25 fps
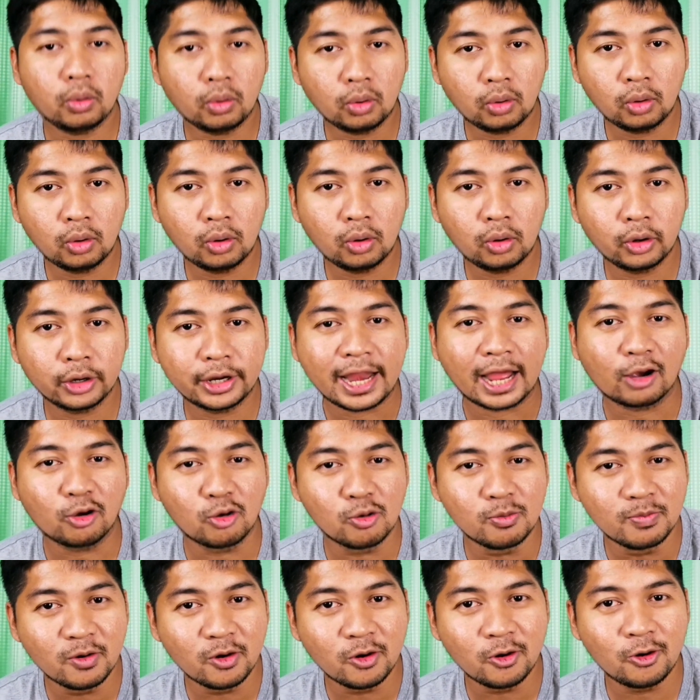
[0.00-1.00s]
โอ้นา
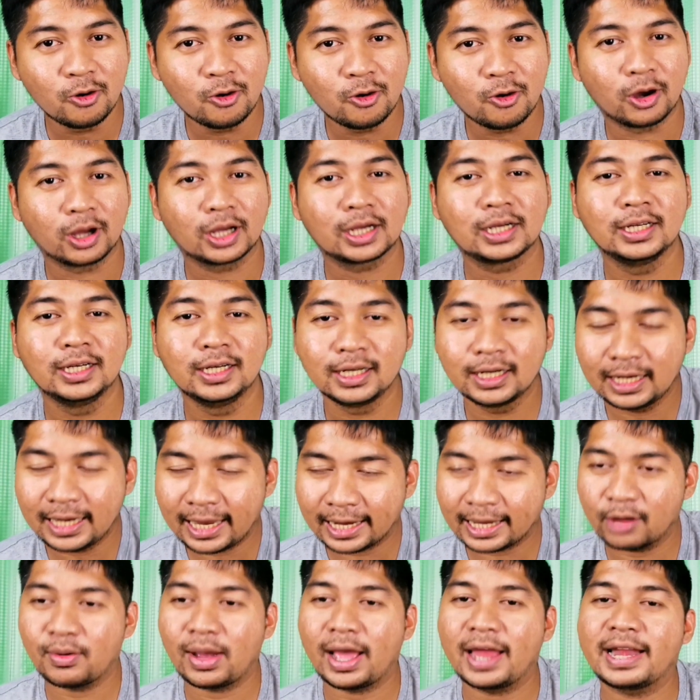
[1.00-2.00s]
กุโมะคือ
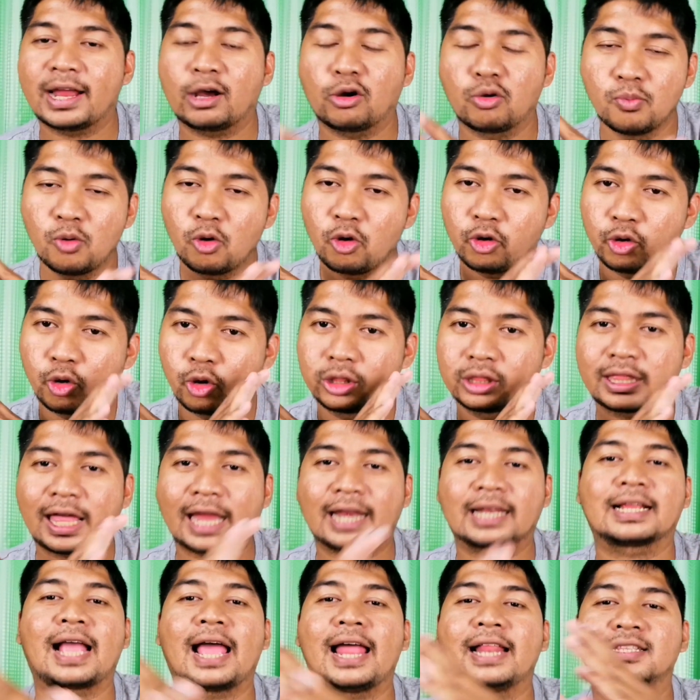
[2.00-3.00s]
เรียกได้ว่านากุโมะโดน
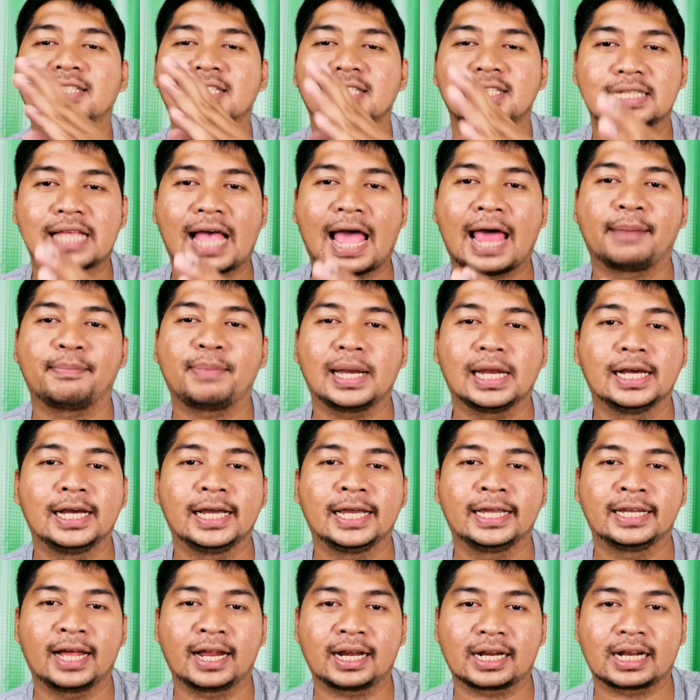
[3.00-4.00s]
ตัดการสื่อสารไป
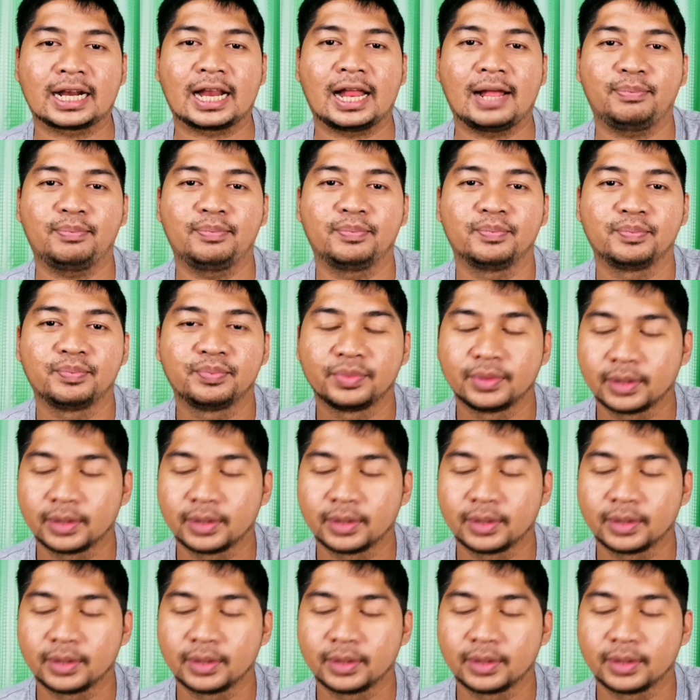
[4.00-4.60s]
เลยนะครับ